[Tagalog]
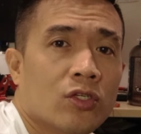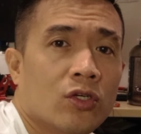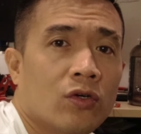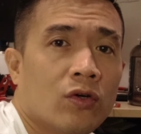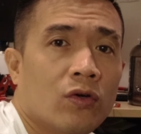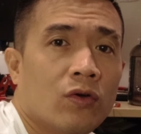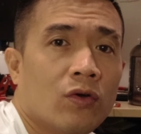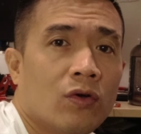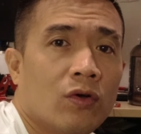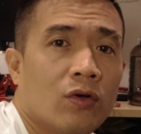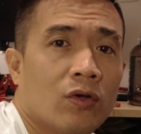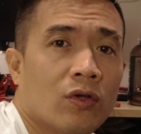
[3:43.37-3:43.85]

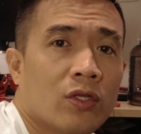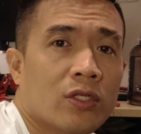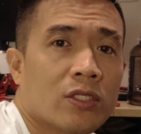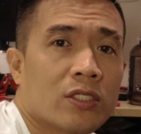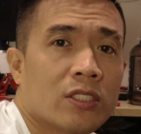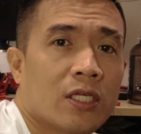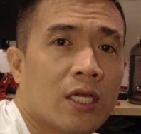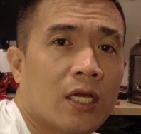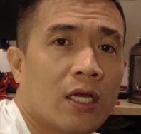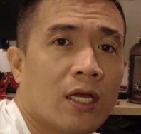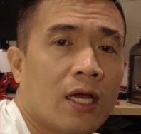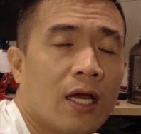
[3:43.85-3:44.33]
So
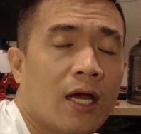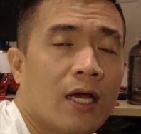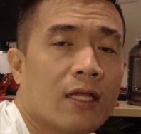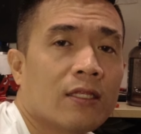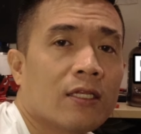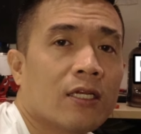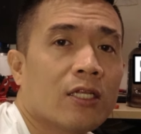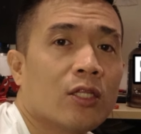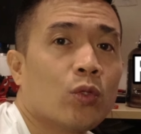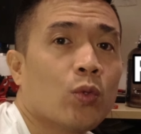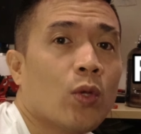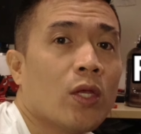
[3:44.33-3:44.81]
it's uh,
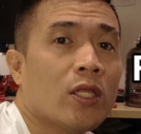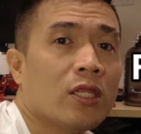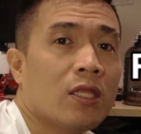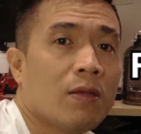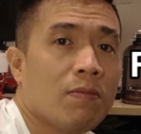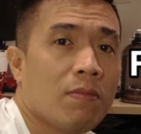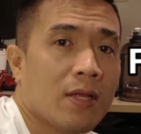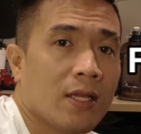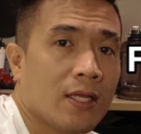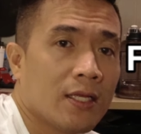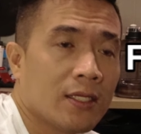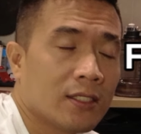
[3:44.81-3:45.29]
120
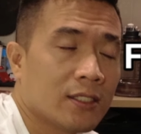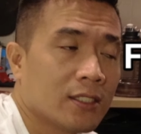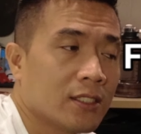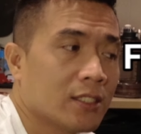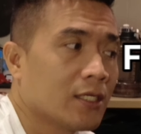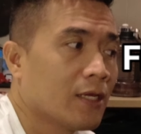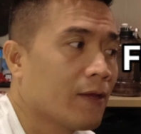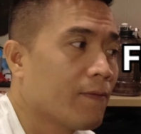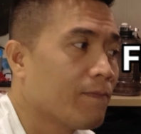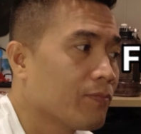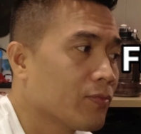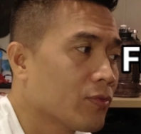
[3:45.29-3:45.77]

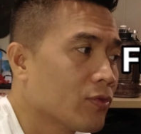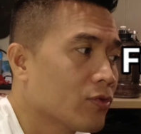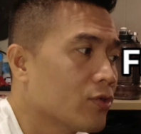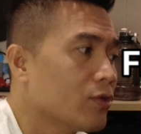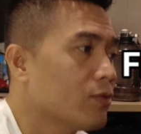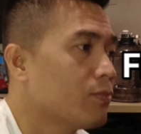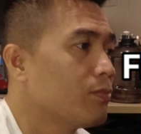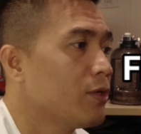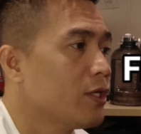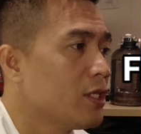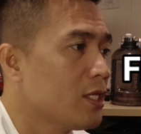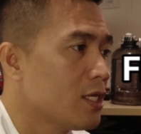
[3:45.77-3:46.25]
minutes.
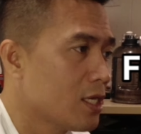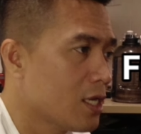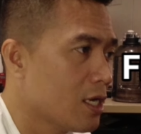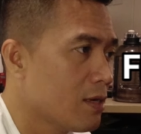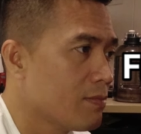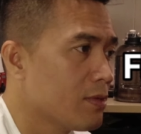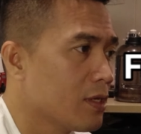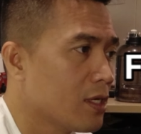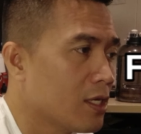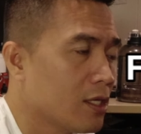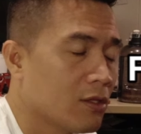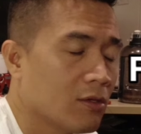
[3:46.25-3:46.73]
So, pwede
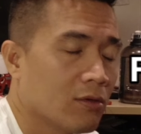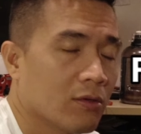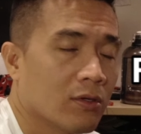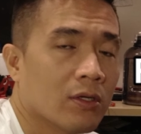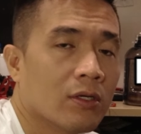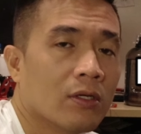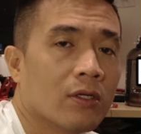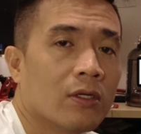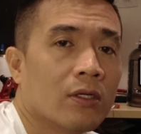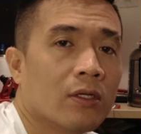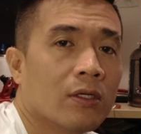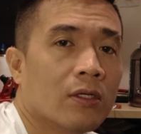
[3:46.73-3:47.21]
namin dito
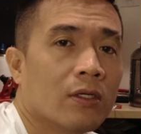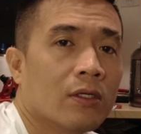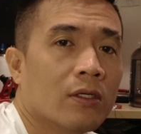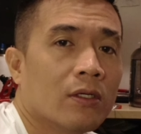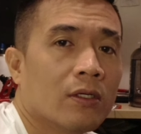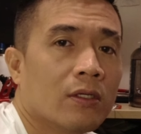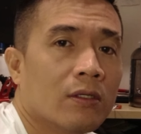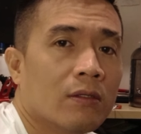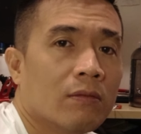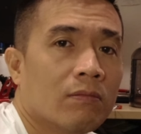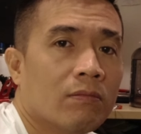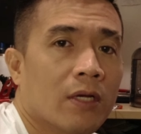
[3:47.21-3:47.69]

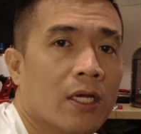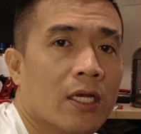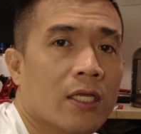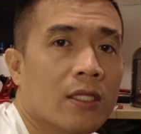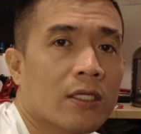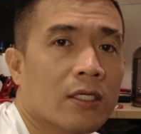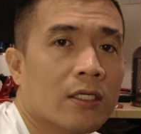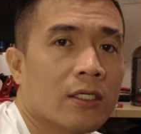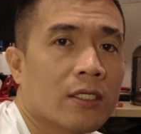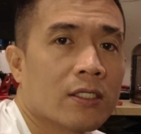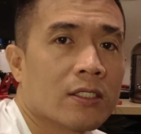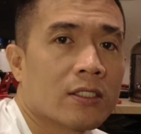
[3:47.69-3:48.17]

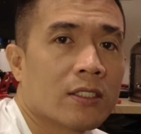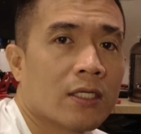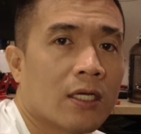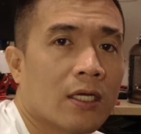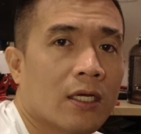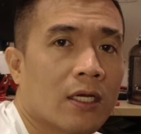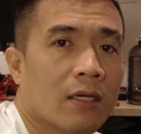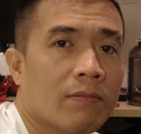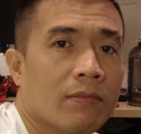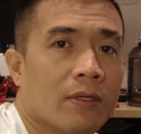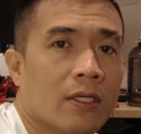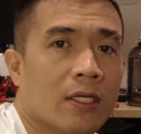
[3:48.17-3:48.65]
mag-internet
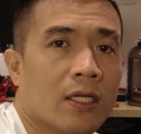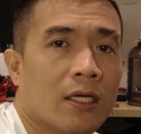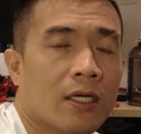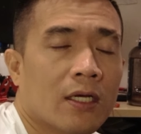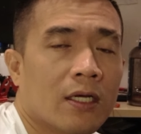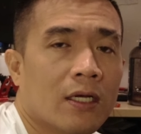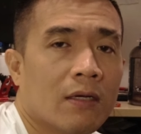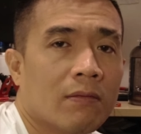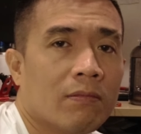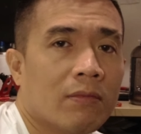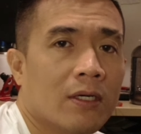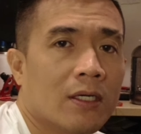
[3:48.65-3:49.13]
sa
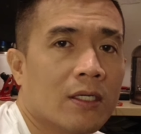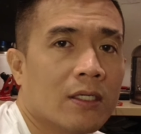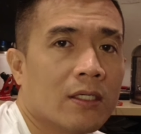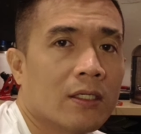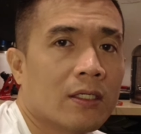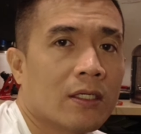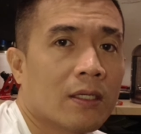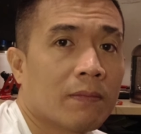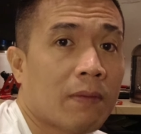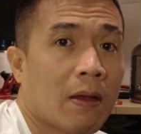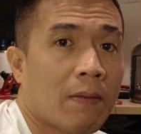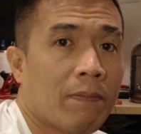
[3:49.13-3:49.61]
kabina habang
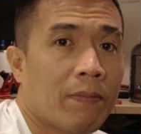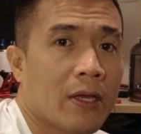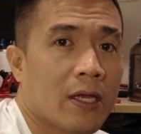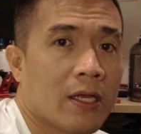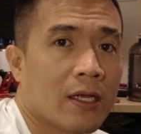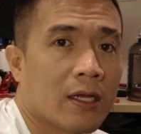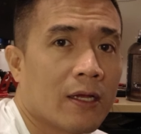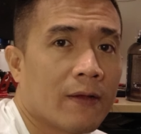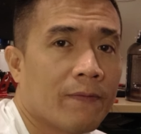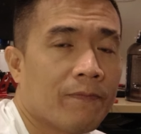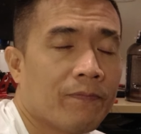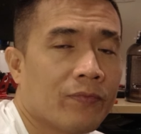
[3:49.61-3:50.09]

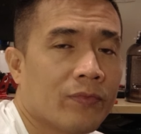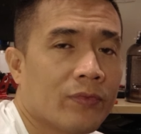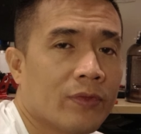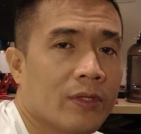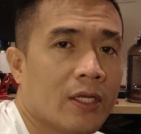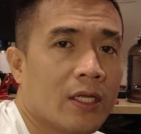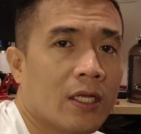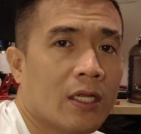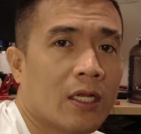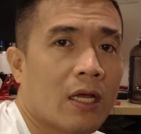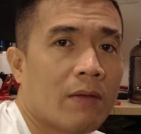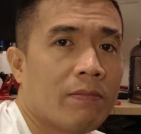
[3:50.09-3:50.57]
nagpapahinga.
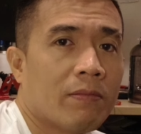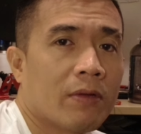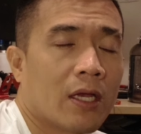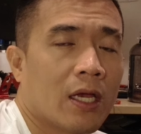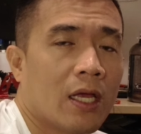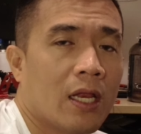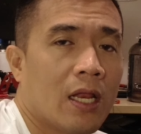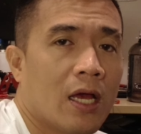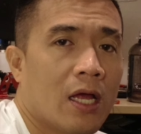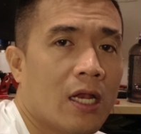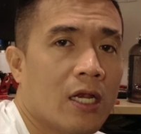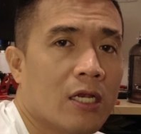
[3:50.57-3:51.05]
Hindi na
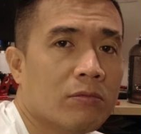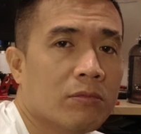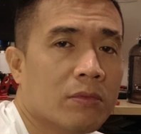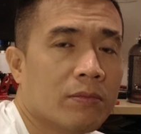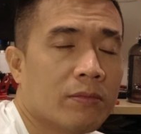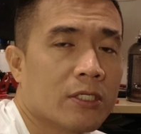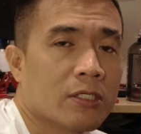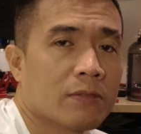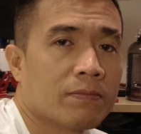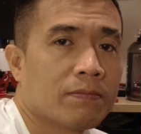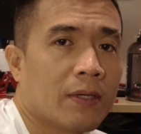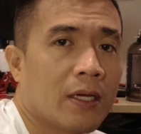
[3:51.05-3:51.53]
namin kailangan
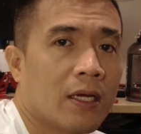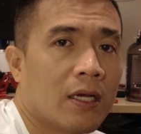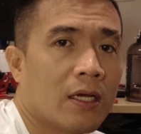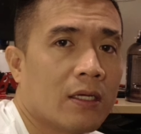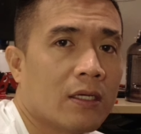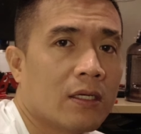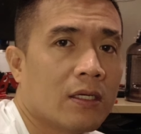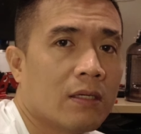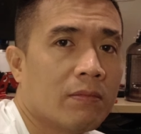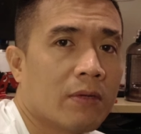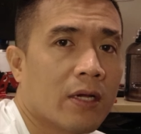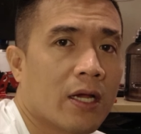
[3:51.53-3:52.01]
lumabas
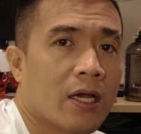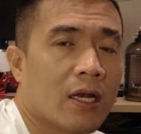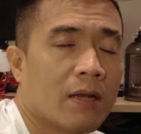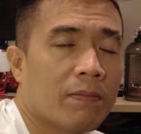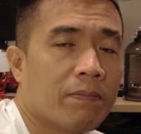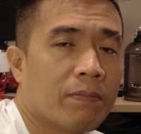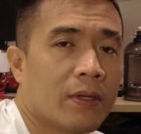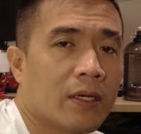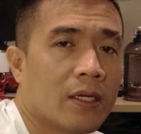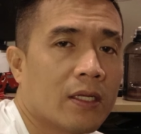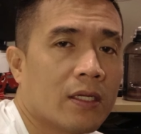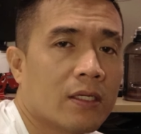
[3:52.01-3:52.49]
pa na
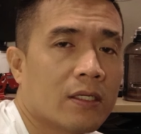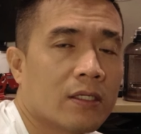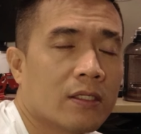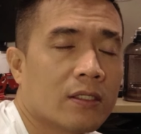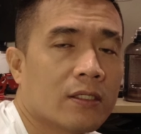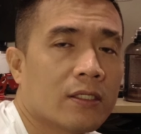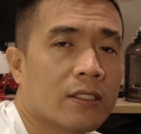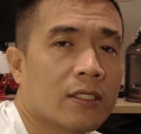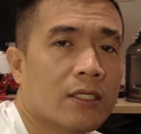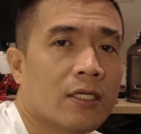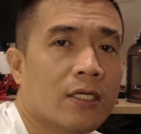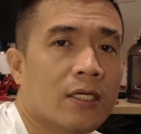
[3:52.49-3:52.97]
maghanap pa ng
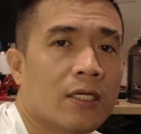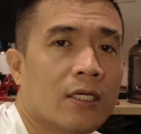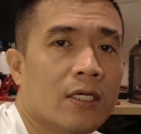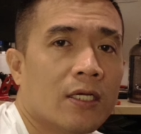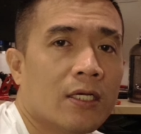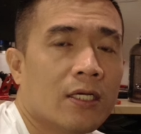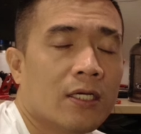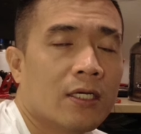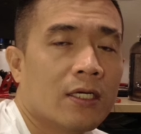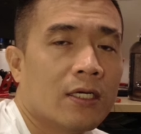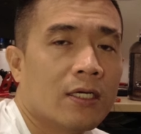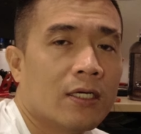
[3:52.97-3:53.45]

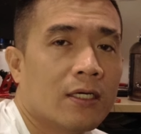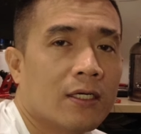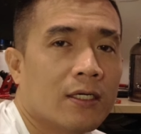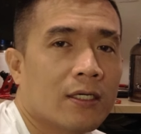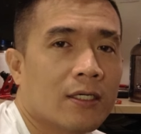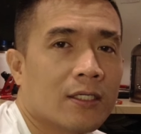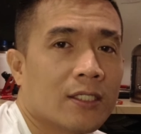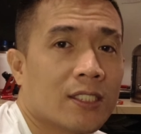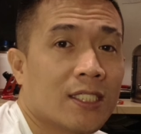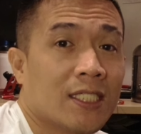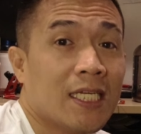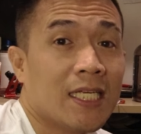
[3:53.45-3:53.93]

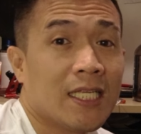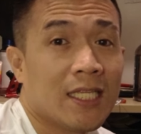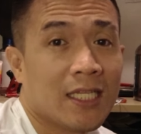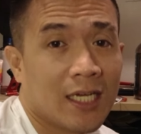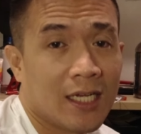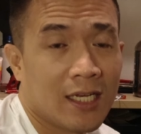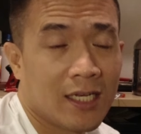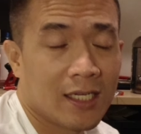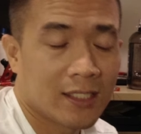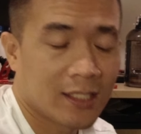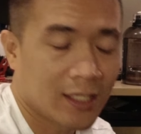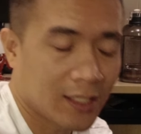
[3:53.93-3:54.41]
uh,
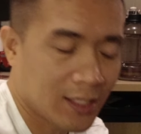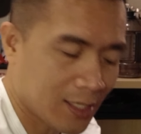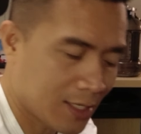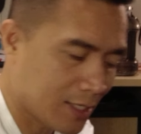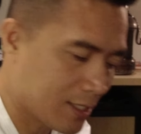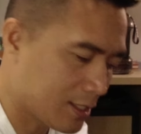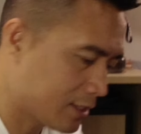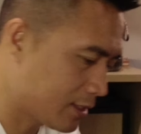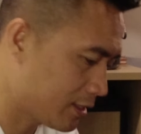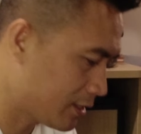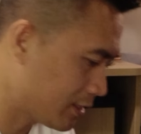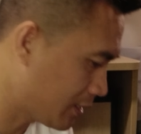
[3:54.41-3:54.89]
signal sa
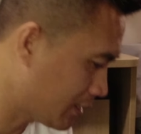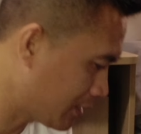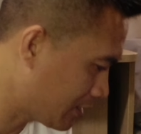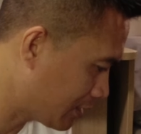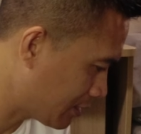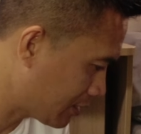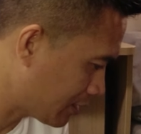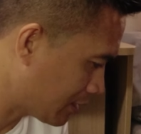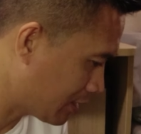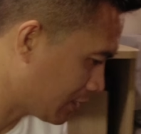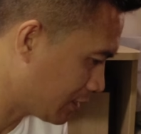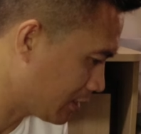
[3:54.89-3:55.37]
taas
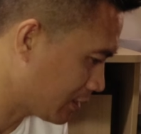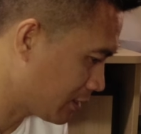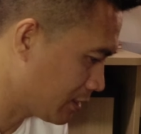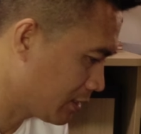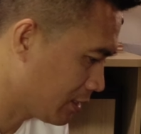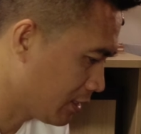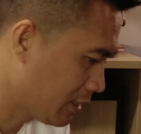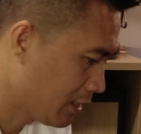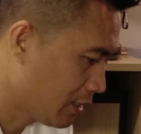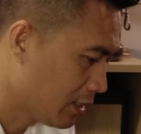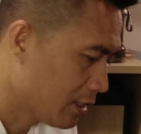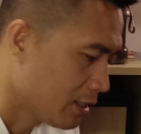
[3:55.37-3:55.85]
at
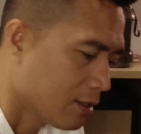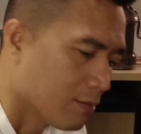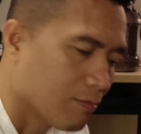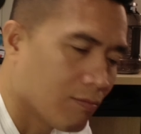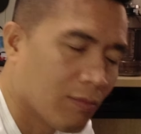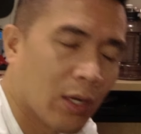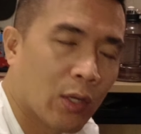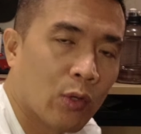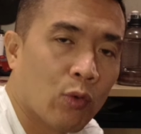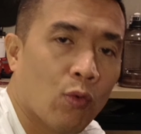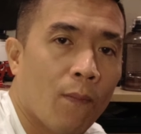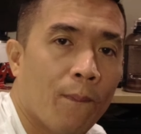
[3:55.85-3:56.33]

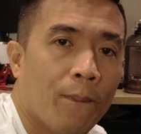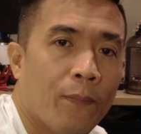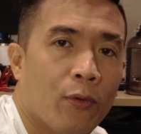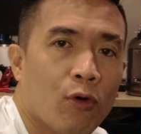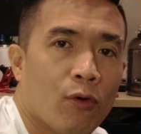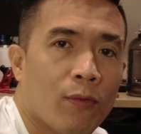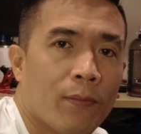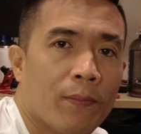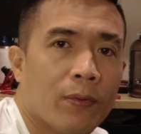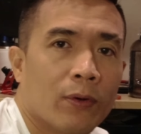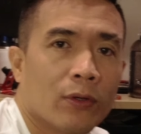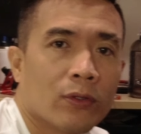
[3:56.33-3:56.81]

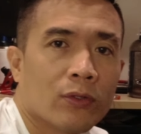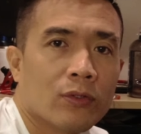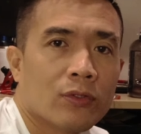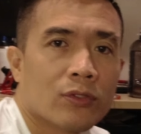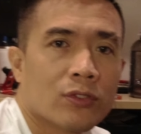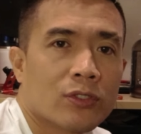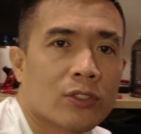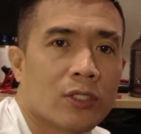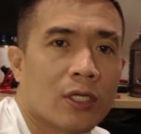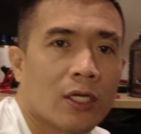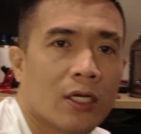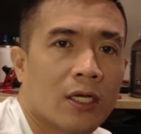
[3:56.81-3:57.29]
magkumpok-kumpok
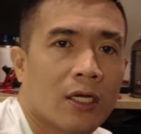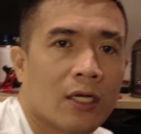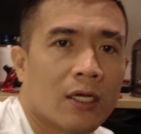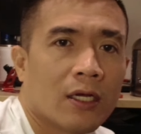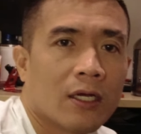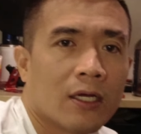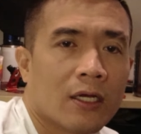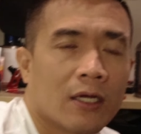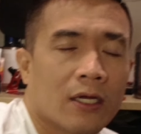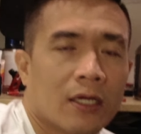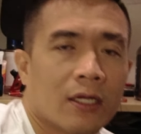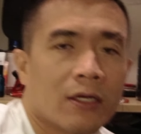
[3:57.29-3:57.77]
doon sa
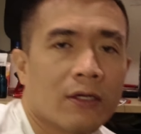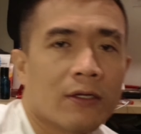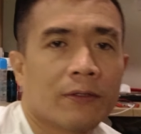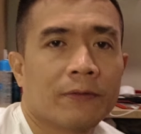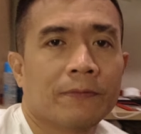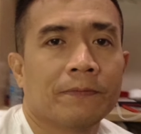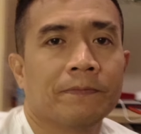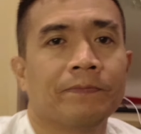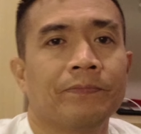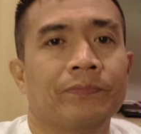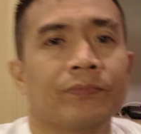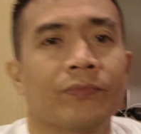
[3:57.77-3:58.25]

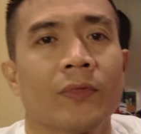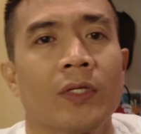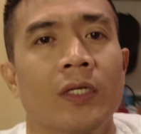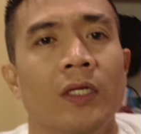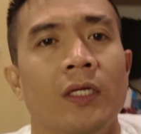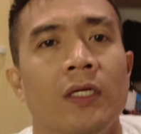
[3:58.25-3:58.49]
ano